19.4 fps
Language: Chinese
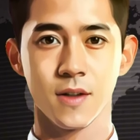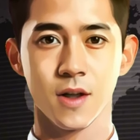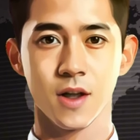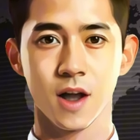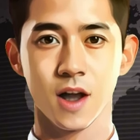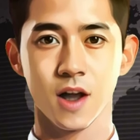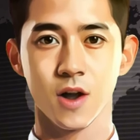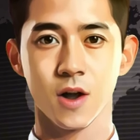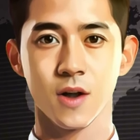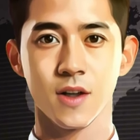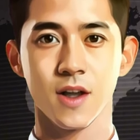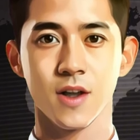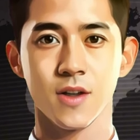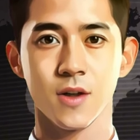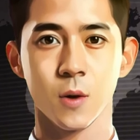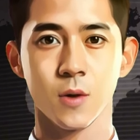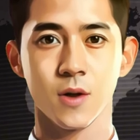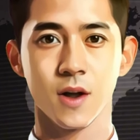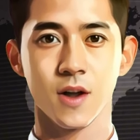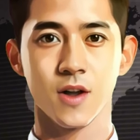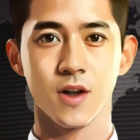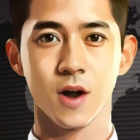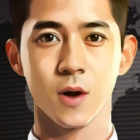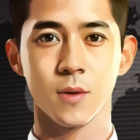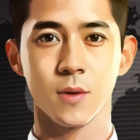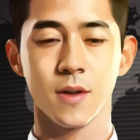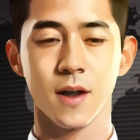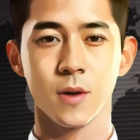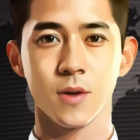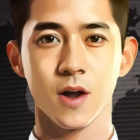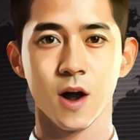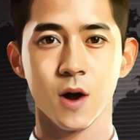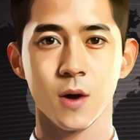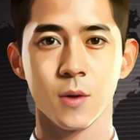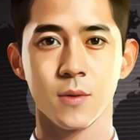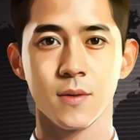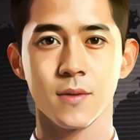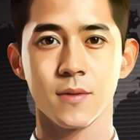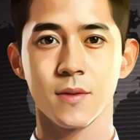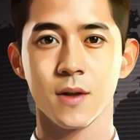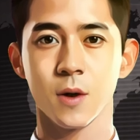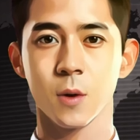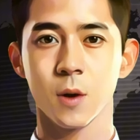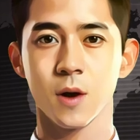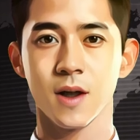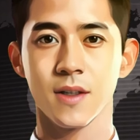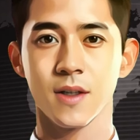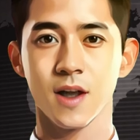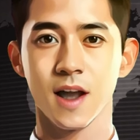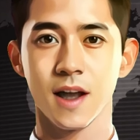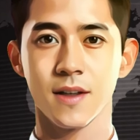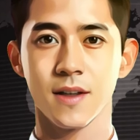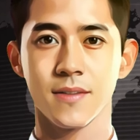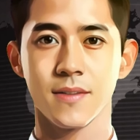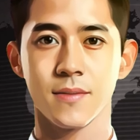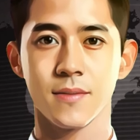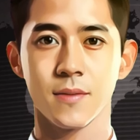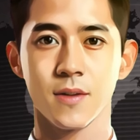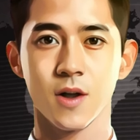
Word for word: 情绪勒索者使用要求、威胁、